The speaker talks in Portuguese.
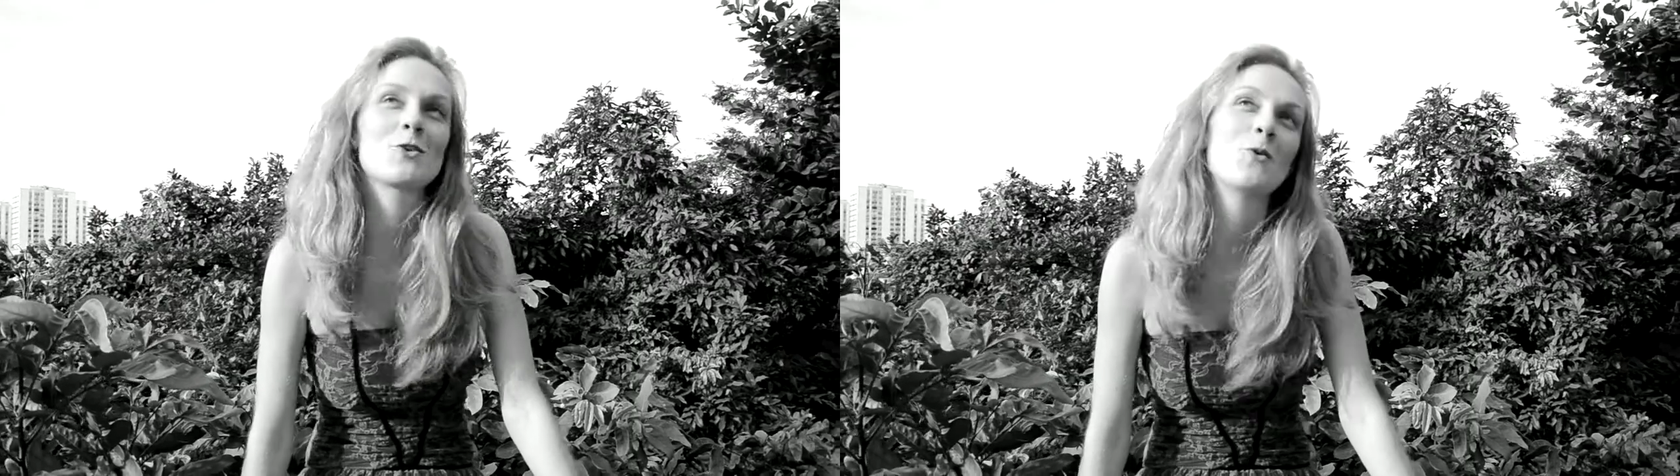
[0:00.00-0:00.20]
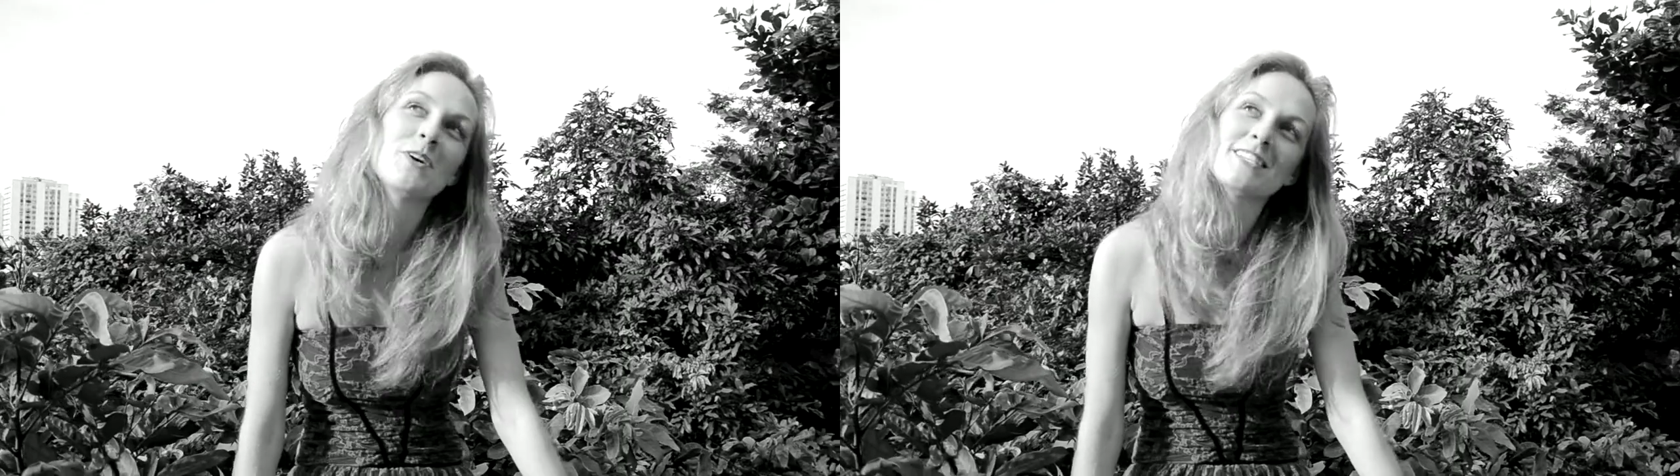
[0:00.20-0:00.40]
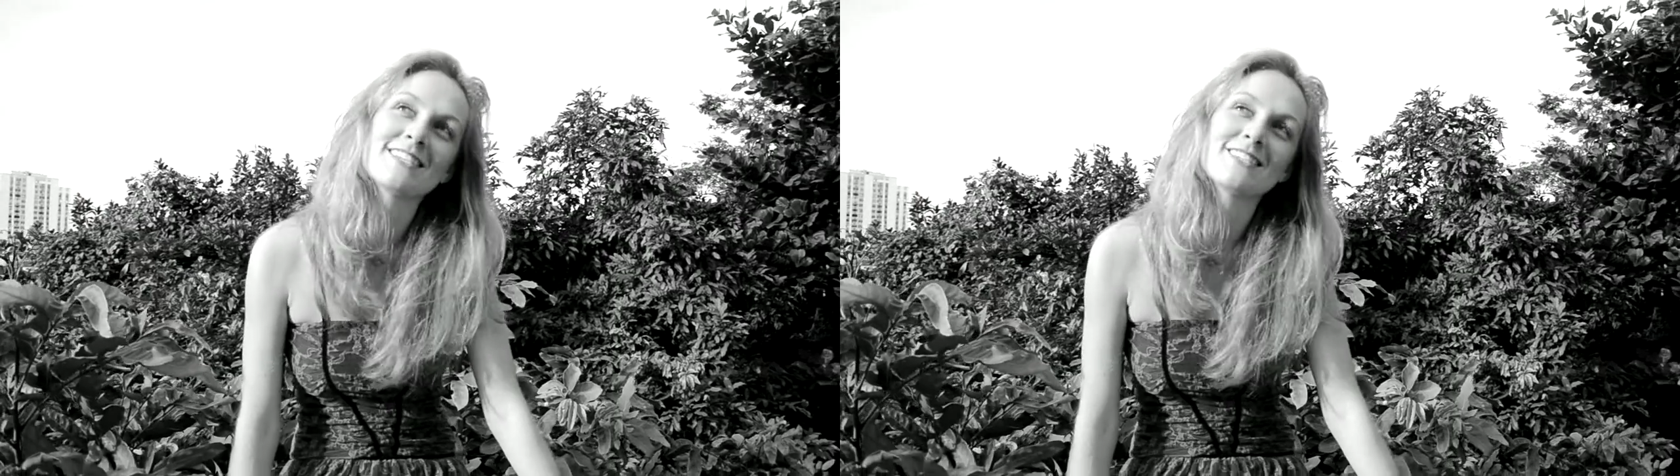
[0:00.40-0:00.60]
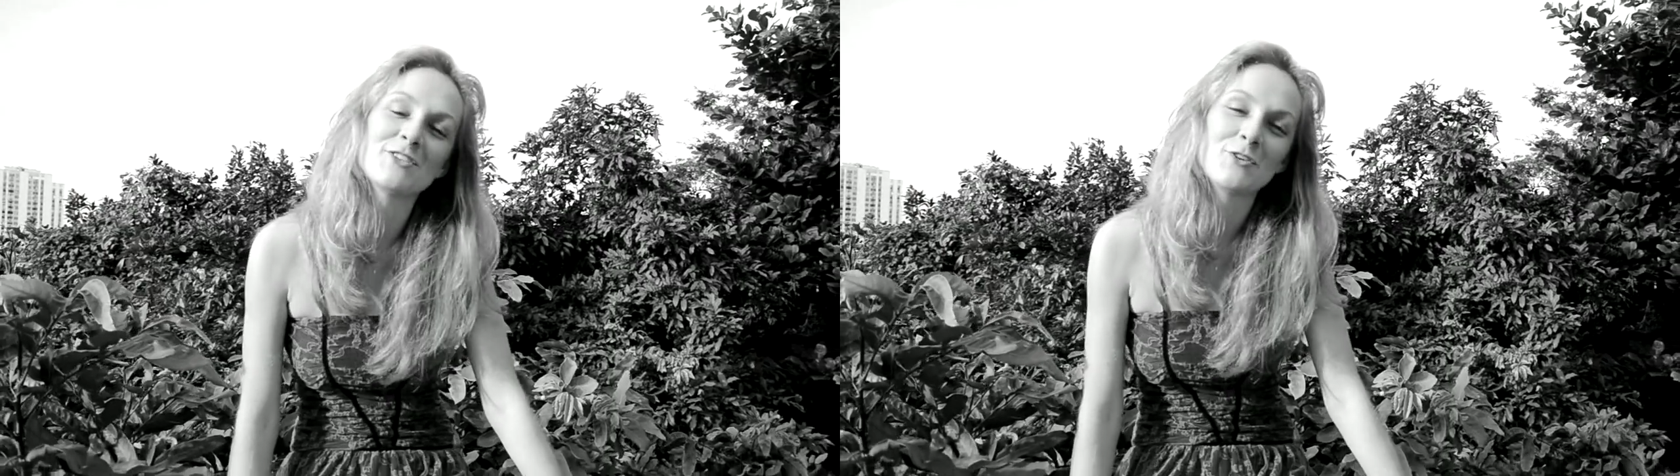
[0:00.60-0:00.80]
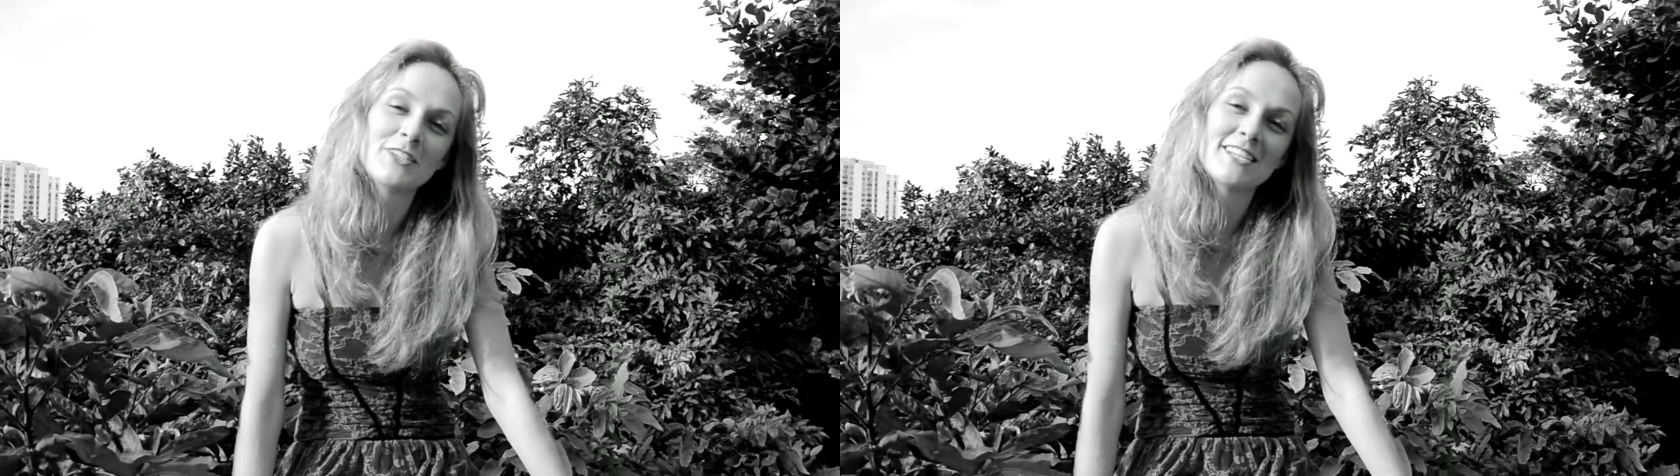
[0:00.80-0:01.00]
coisas,
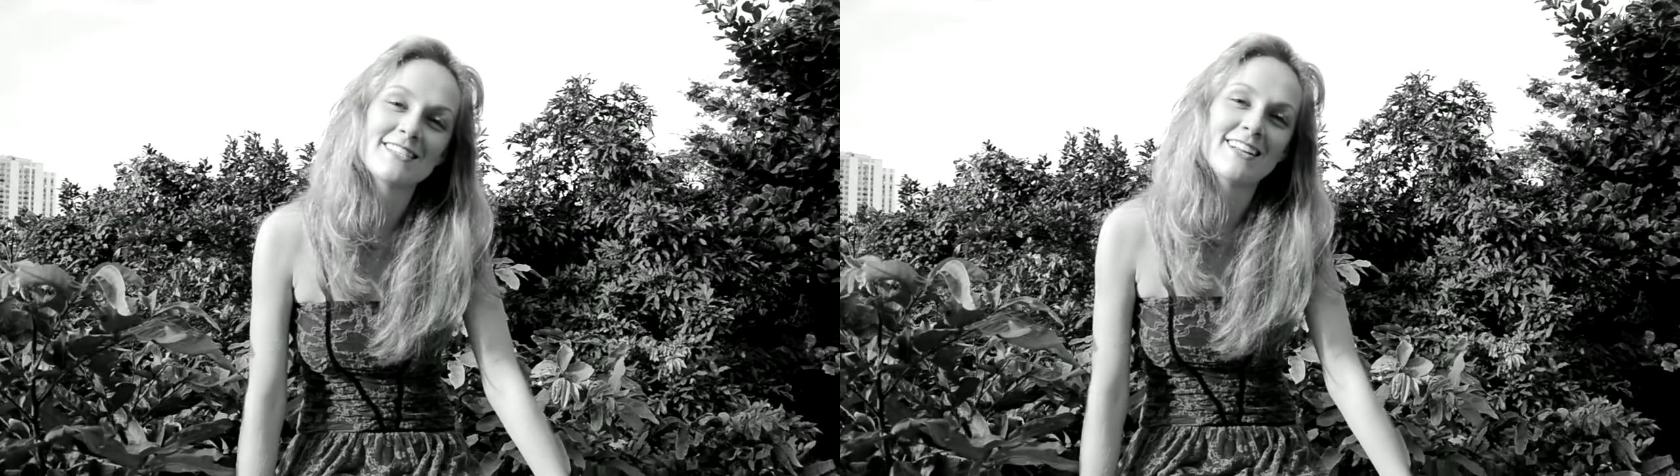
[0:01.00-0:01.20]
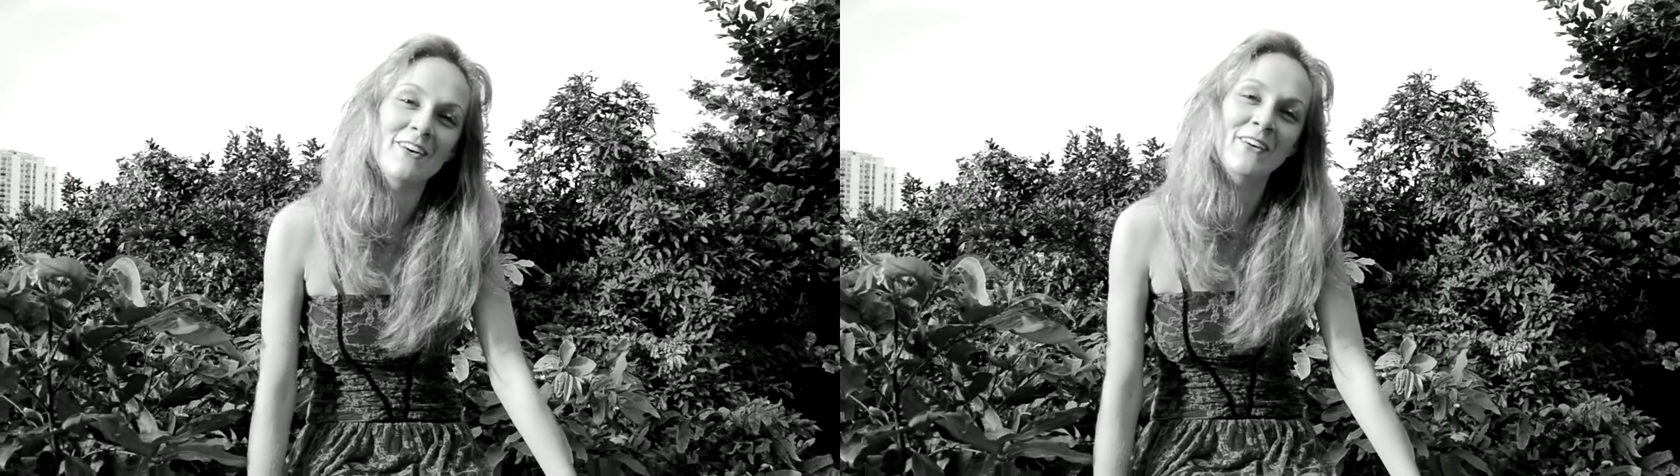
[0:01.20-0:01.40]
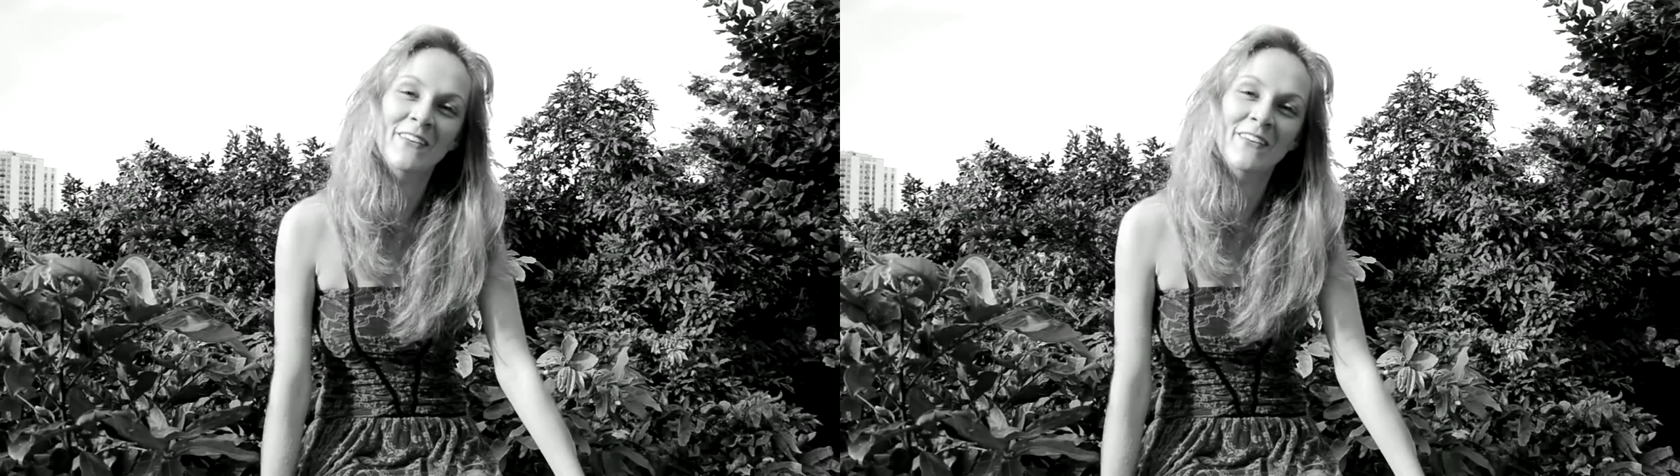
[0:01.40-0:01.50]
de outras não.